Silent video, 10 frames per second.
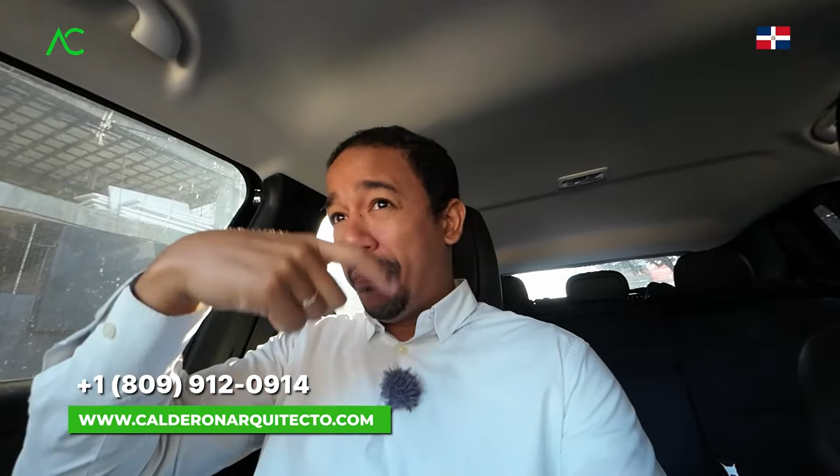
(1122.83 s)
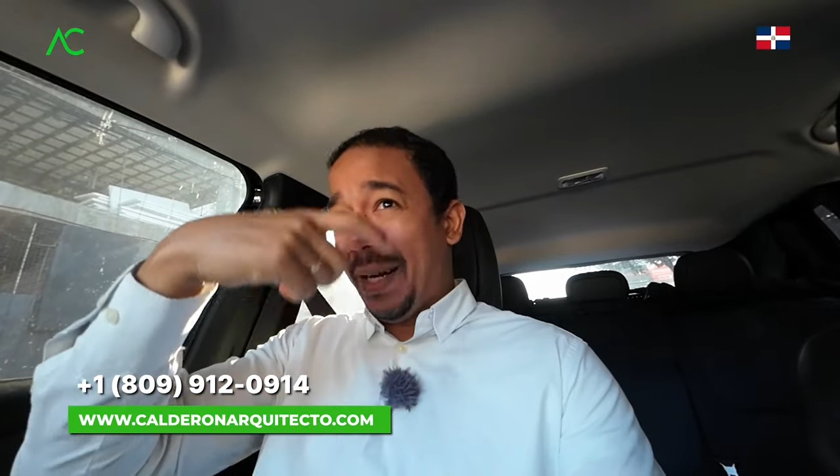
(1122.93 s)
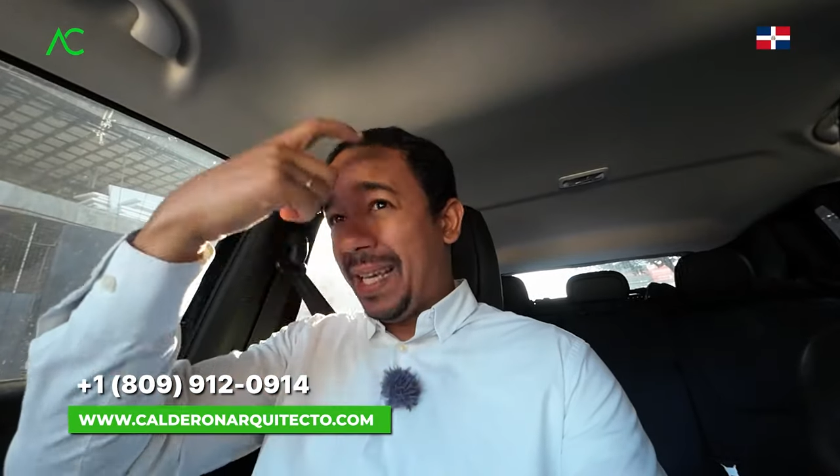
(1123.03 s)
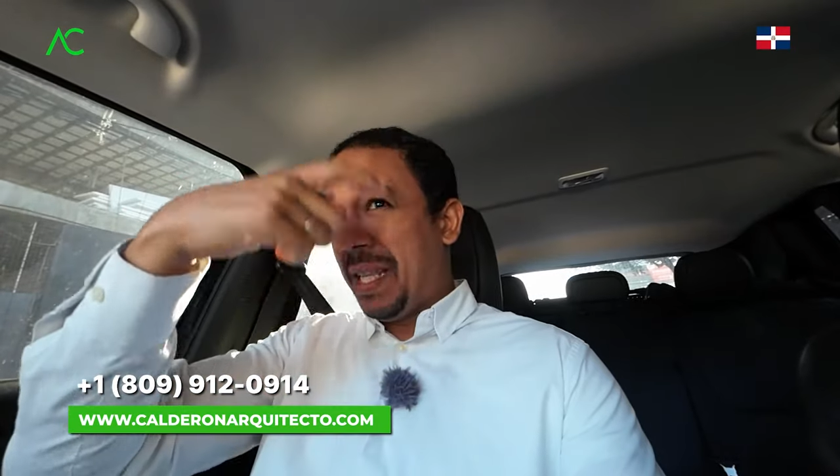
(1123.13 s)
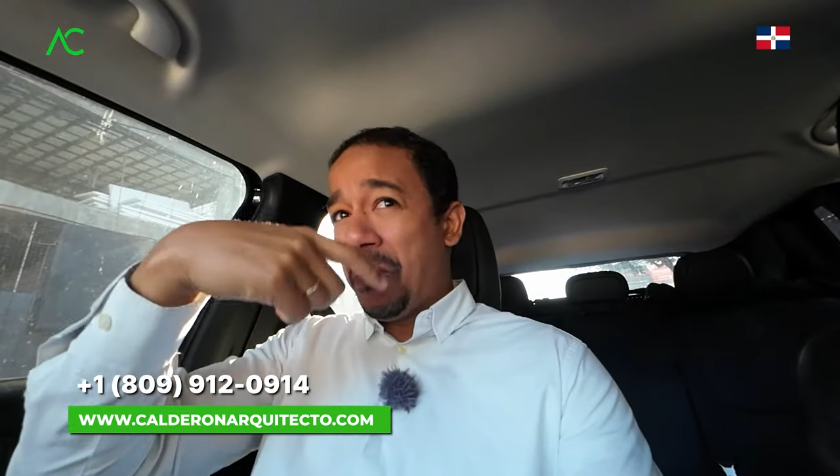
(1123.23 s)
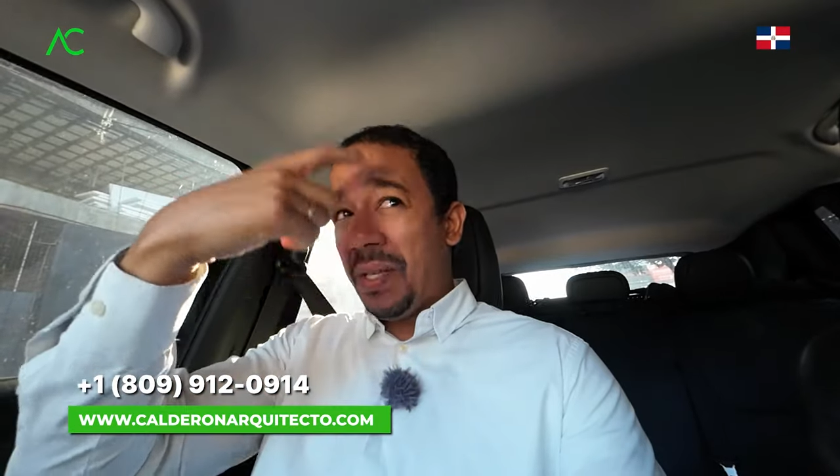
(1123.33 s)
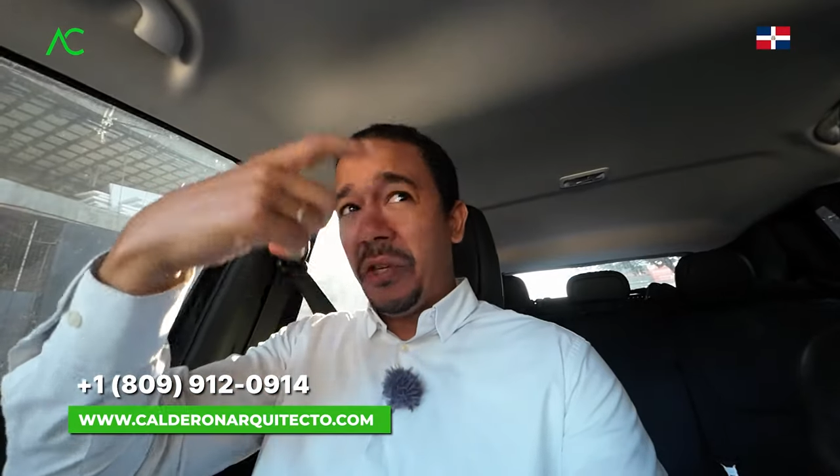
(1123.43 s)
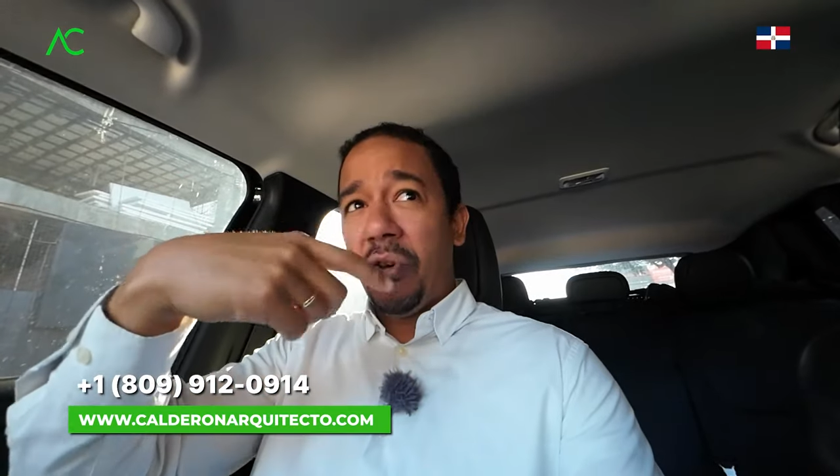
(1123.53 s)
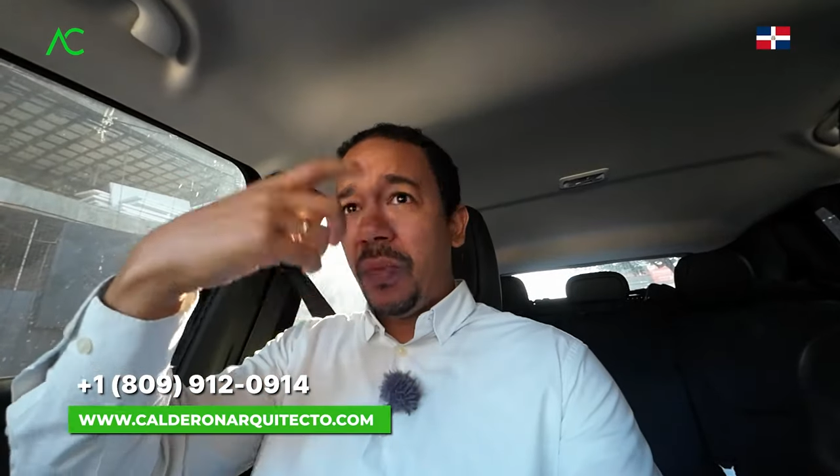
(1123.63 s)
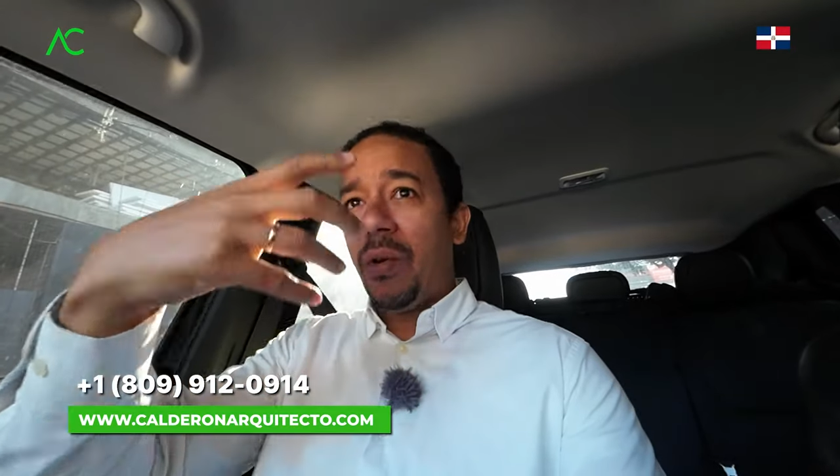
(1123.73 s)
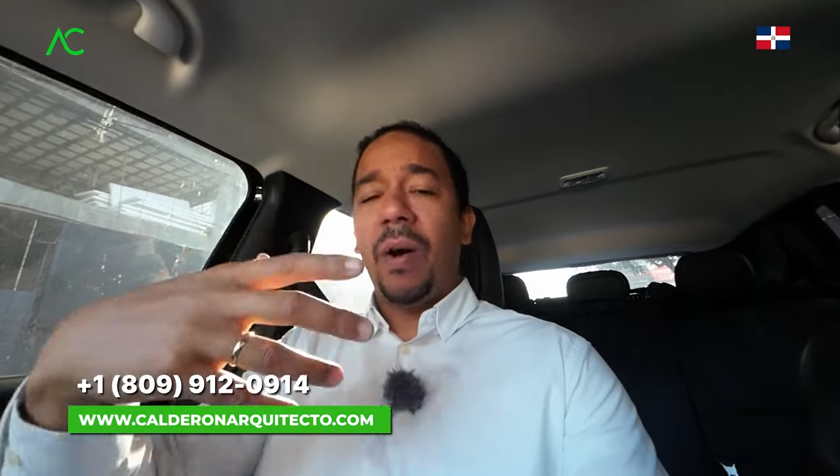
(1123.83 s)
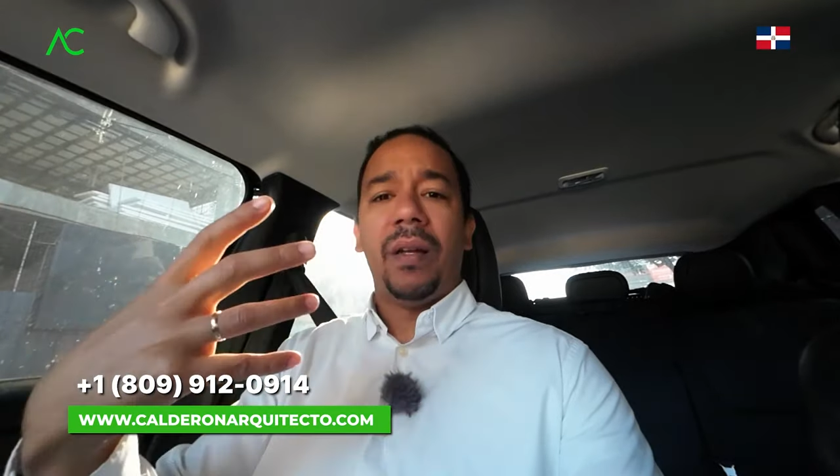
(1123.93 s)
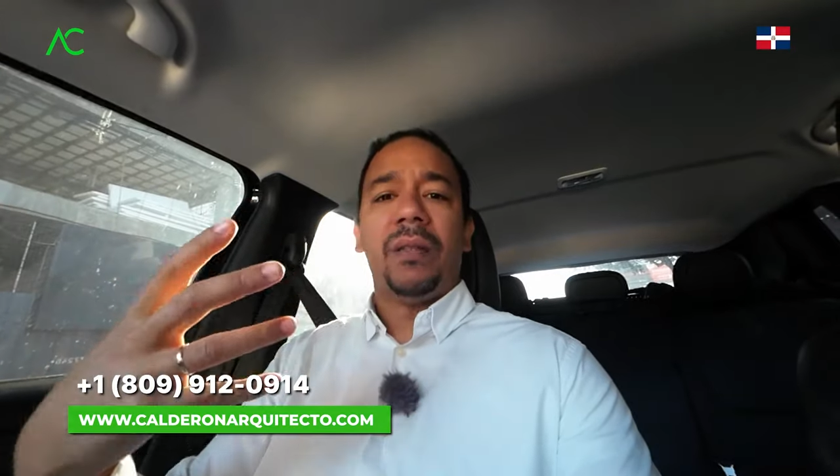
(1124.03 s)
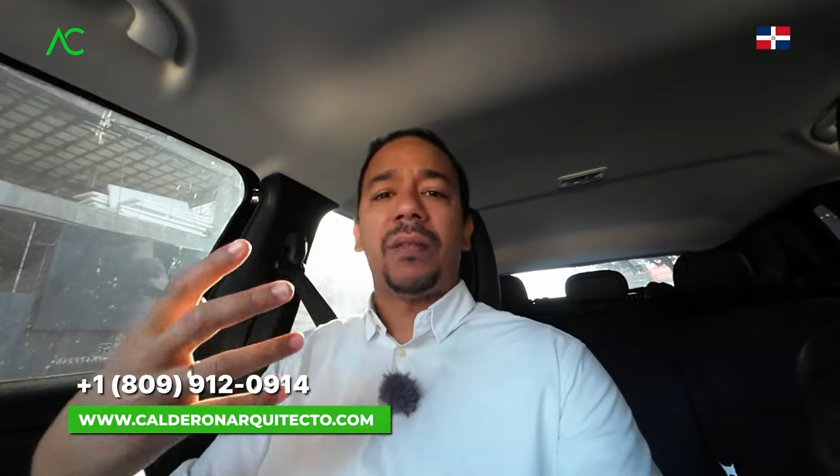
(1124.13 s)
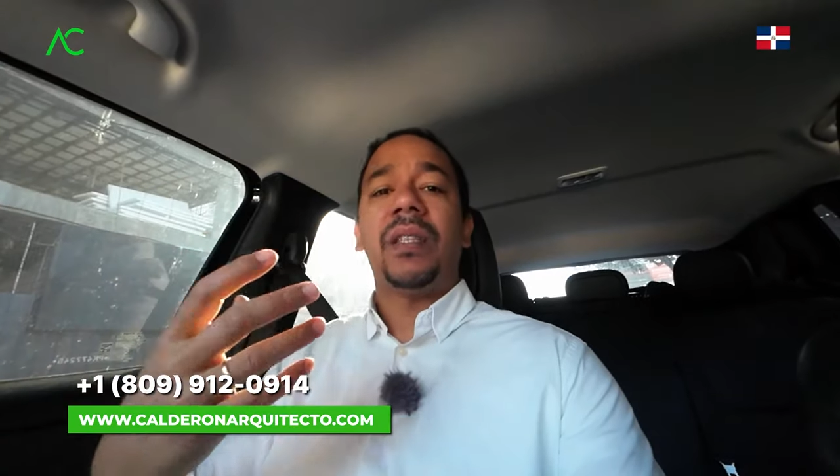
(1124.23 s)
parezca demasiado a mí igual,